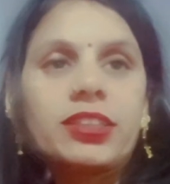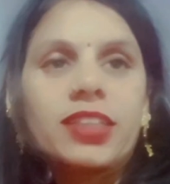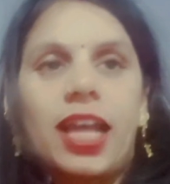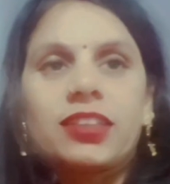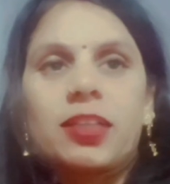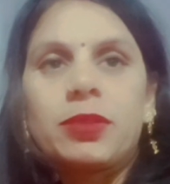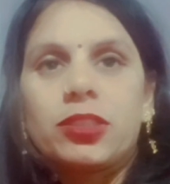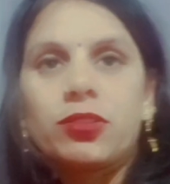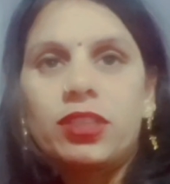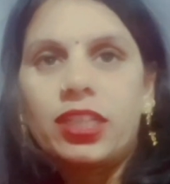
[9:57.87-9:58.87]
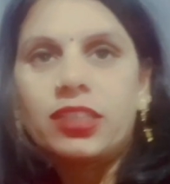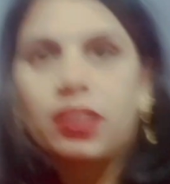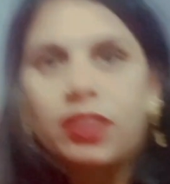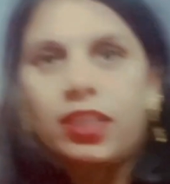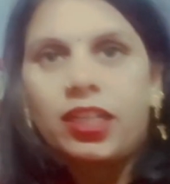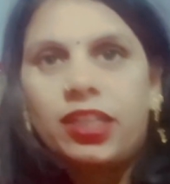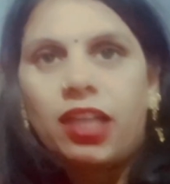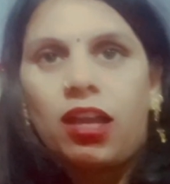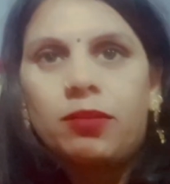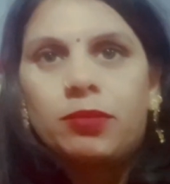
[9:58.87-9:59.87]
रात के बजे हुए देख सकते हैं
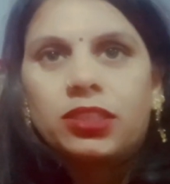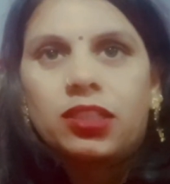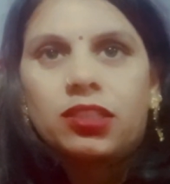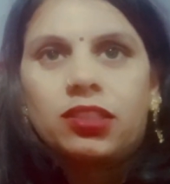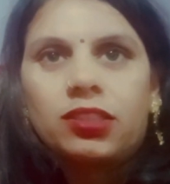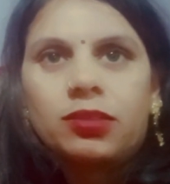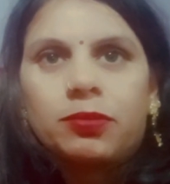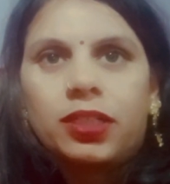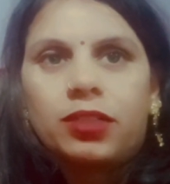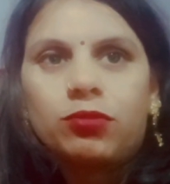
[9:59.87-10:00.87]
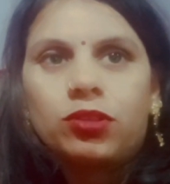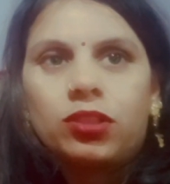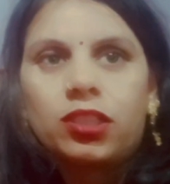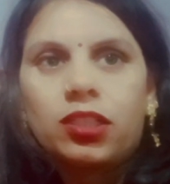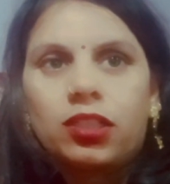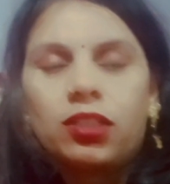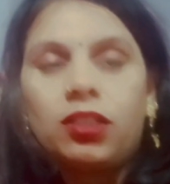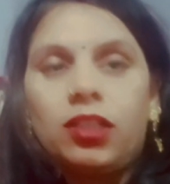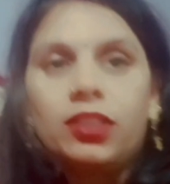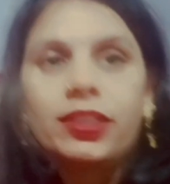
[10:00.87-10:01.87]
ग्यारह बजकर दस मिनट वो देखिए
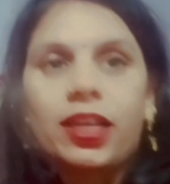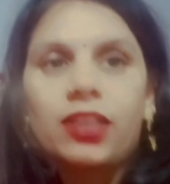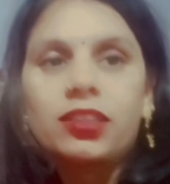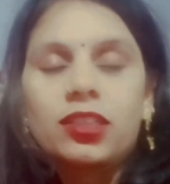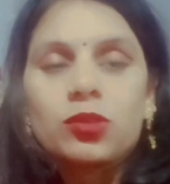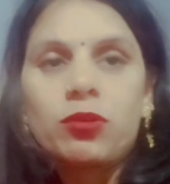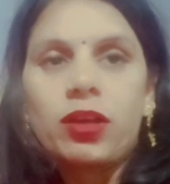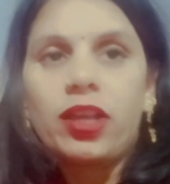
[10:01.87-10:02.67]
ग्यारह दस हुआ है